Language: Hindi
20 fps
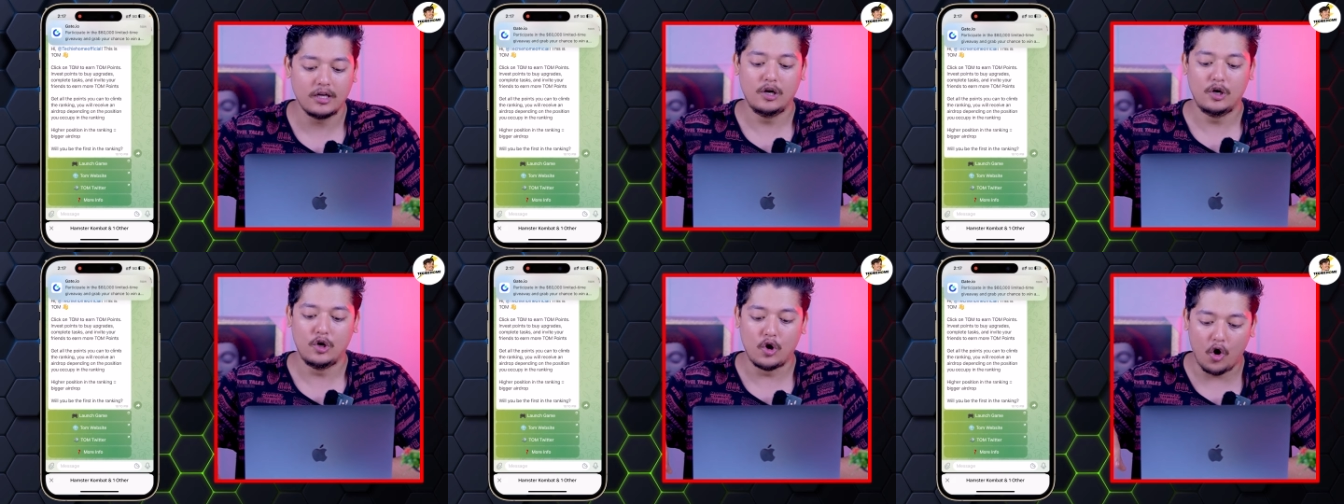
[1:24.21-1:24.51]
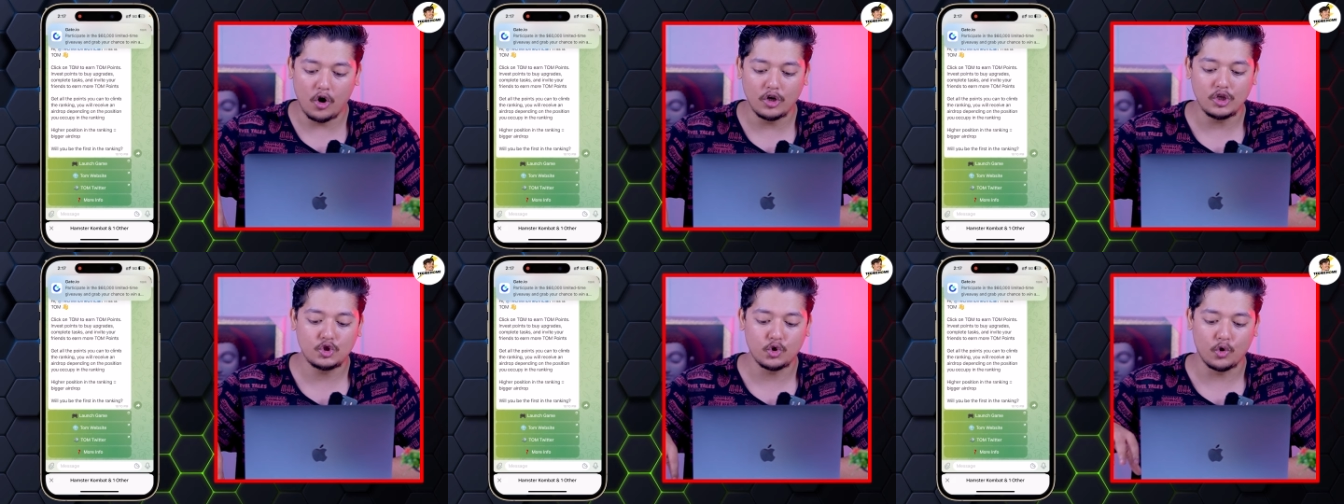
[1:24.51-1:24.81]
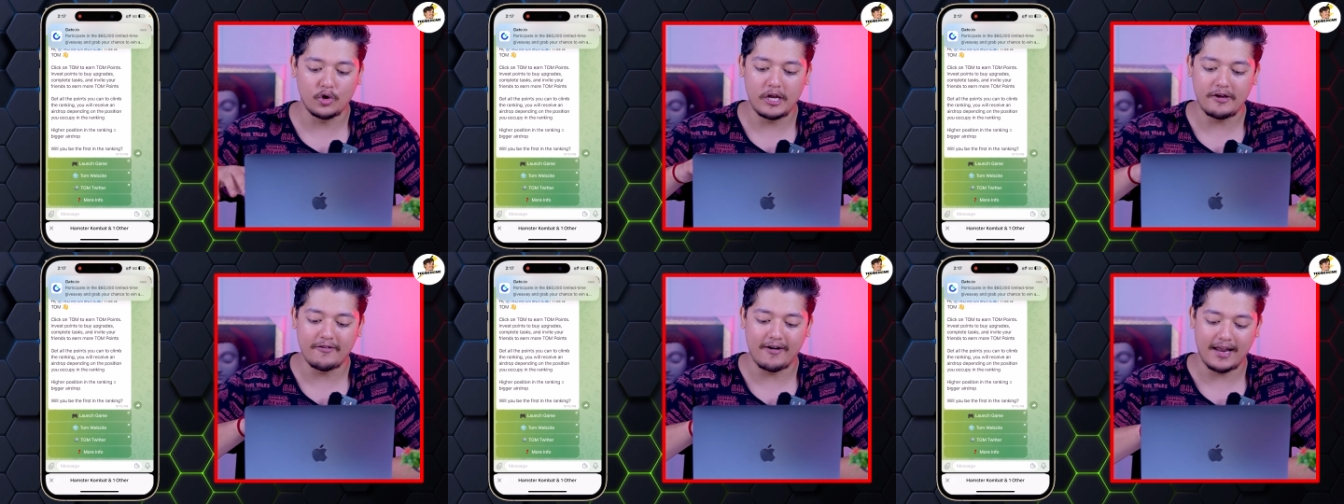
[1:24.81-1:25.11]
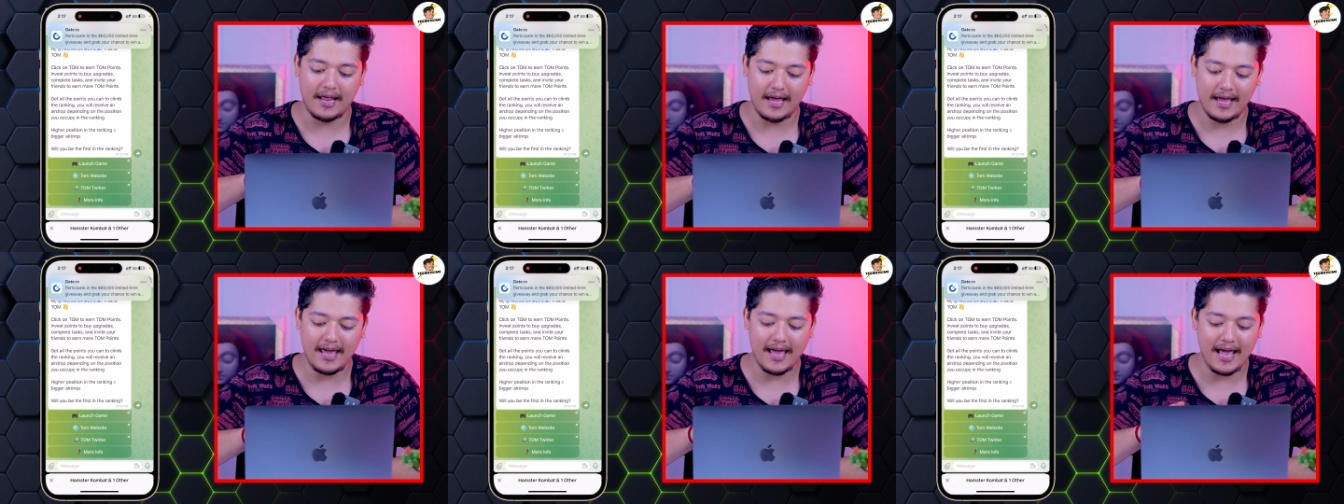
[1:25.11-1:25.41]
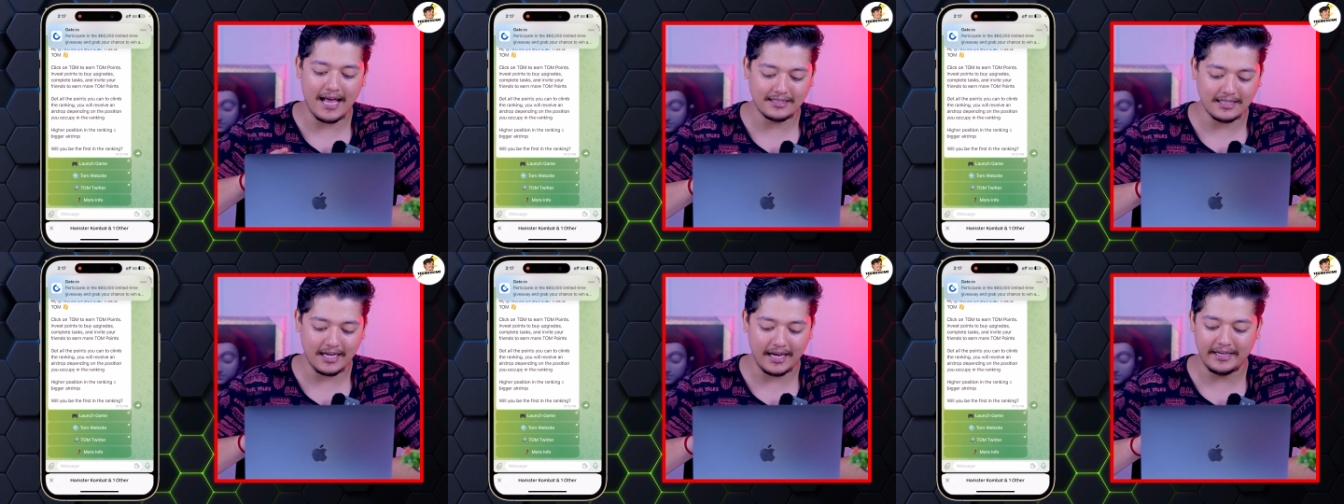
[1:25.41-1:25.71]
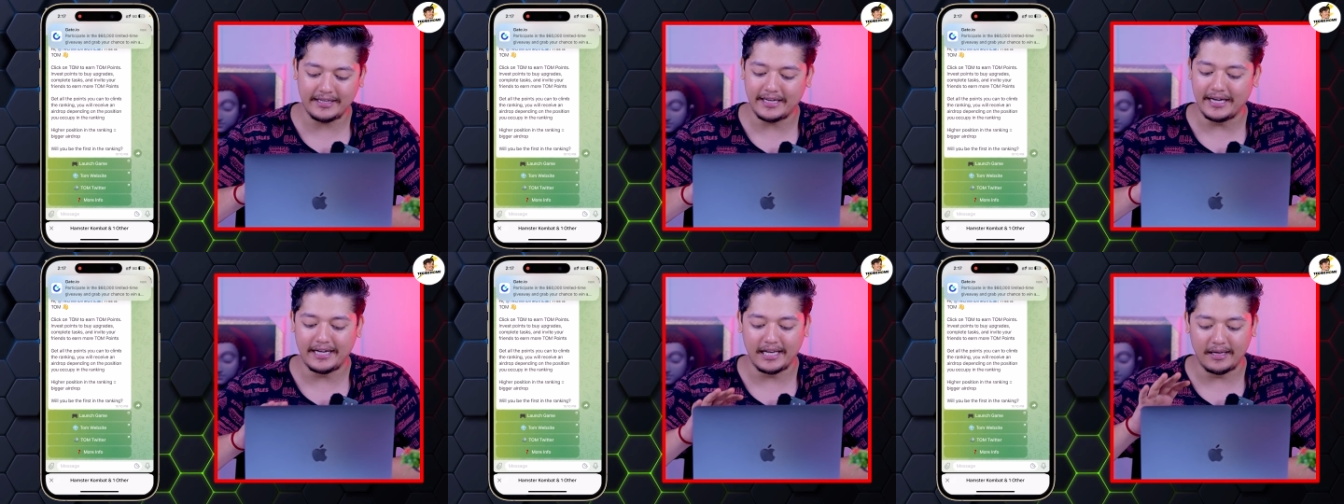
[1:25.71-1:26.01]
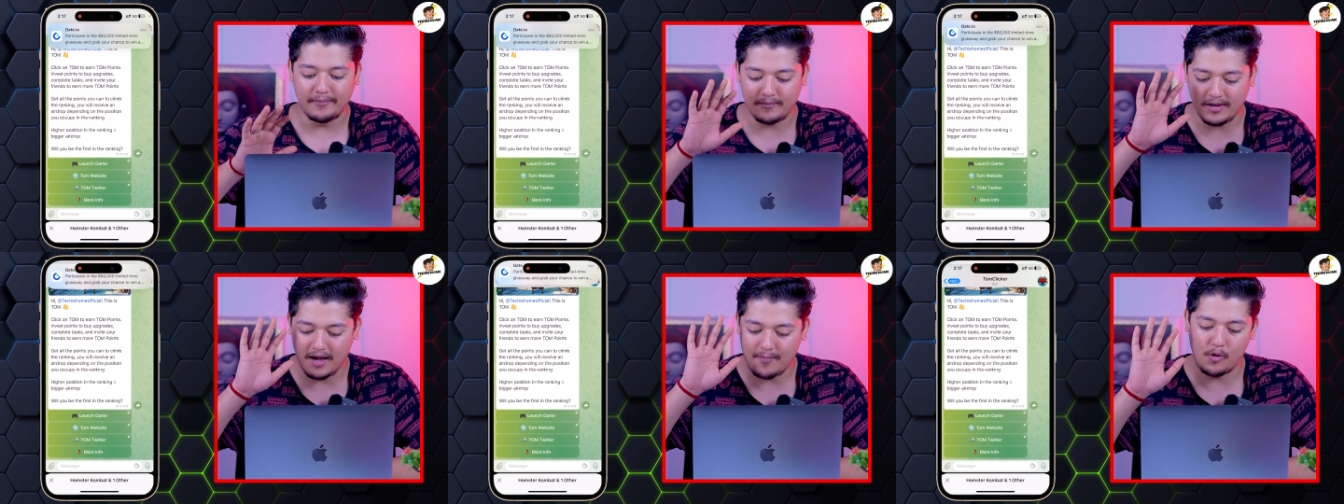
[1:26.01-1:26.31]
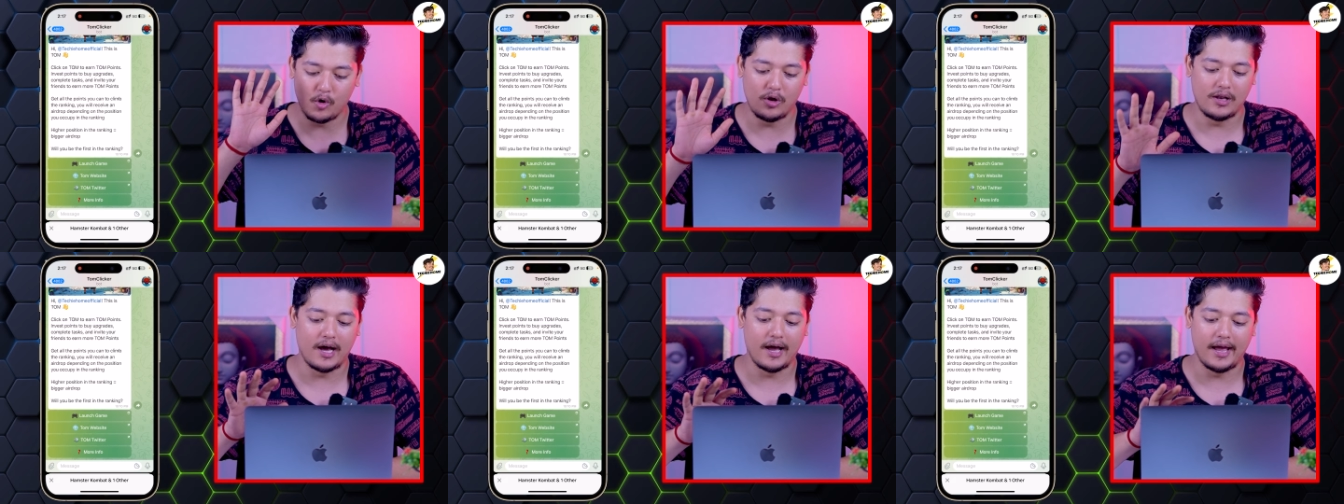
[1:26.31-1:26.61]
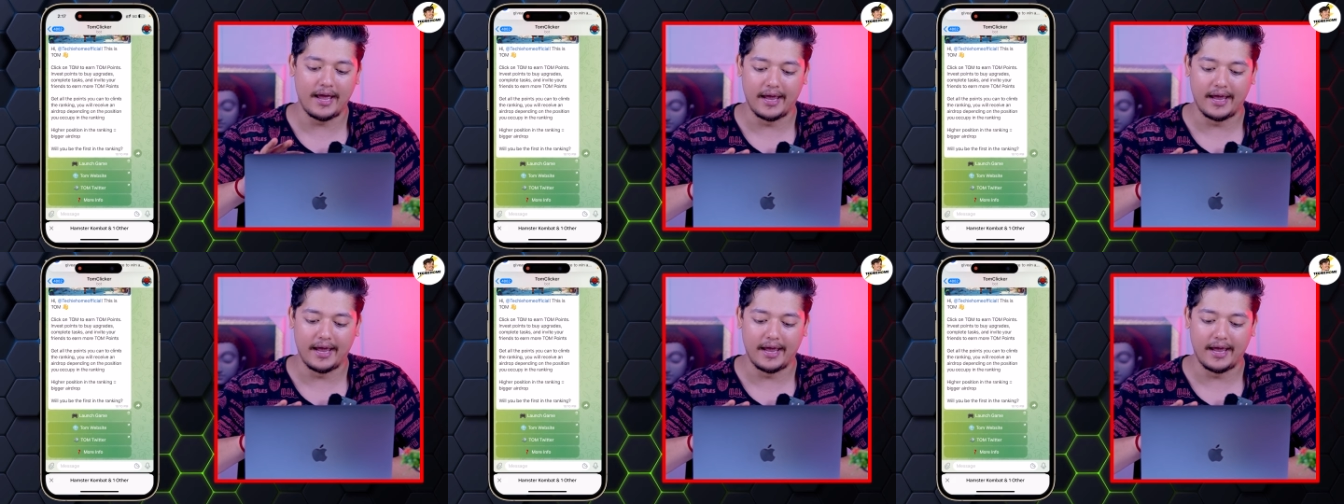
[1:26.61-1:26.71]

लॉन्च होने वाला है ऐसा इनकी टीम का बोलना